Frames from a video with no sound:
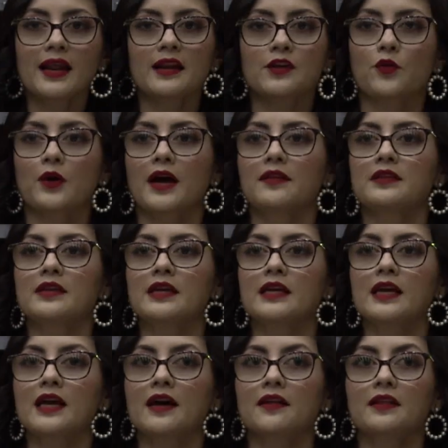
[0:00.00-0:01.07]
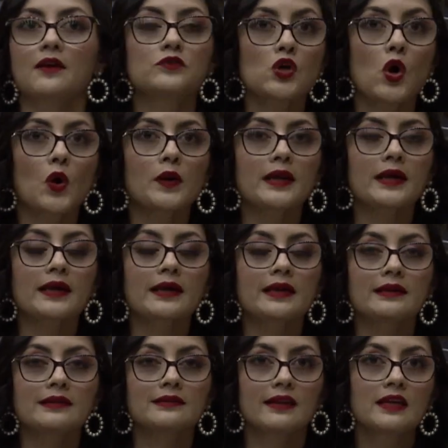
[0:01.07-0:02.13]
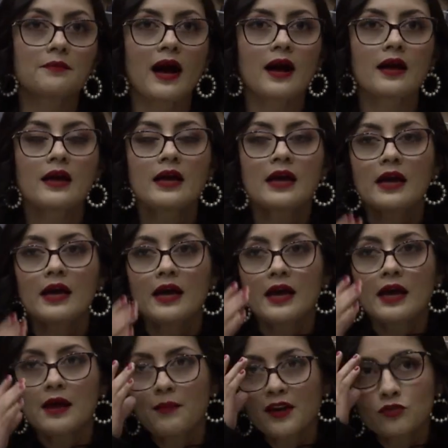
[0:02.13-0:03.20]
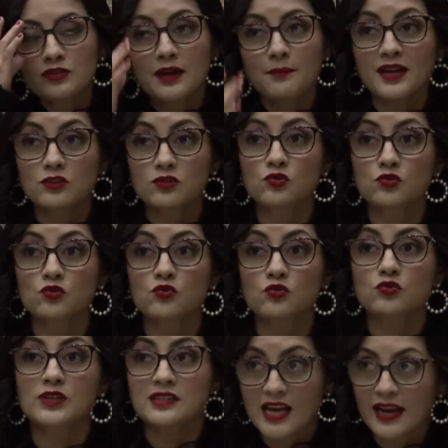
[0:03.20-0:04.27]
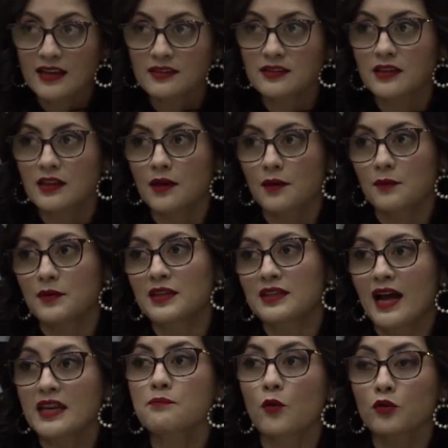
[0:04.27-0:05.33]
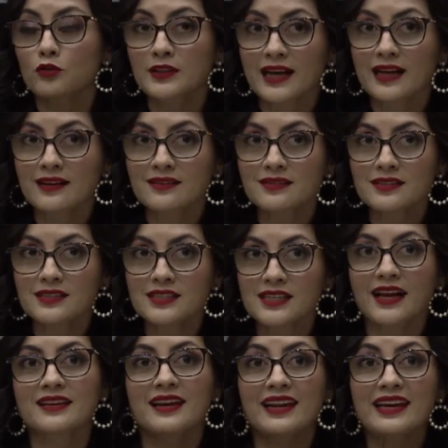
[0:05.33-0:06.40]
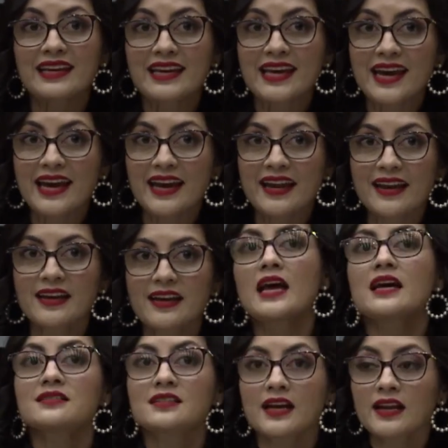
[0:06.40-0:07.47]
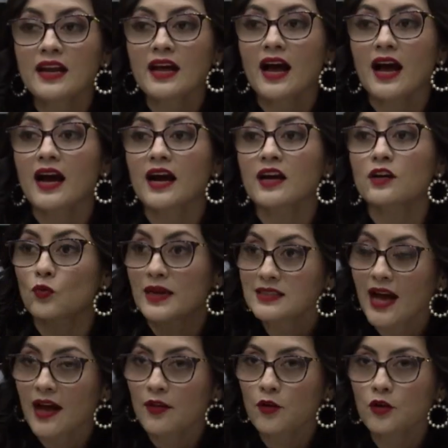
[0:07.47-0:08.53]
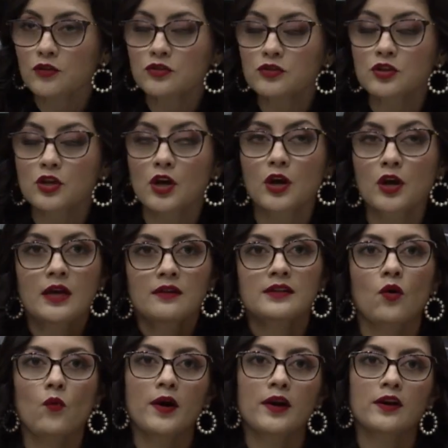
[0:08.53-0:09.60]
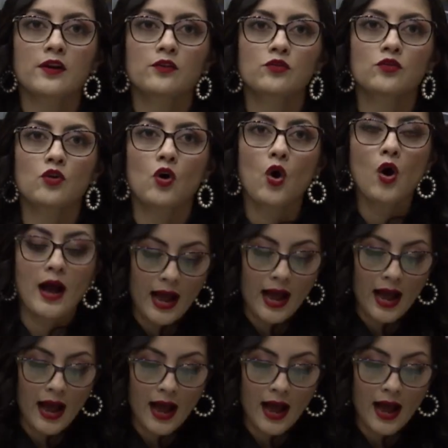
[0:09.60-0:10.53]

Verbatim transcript: orgánica de la función legislativa en varios temas sustanciales y de vital importancia que requieren ser actualizados de acuerdo a